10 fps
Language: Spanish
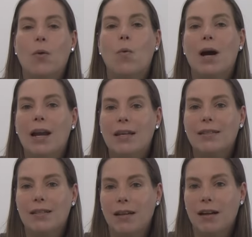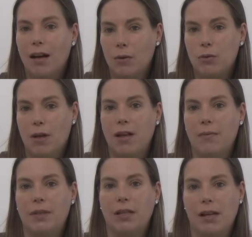cuál es esa causa
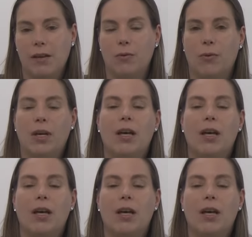del vitiligo.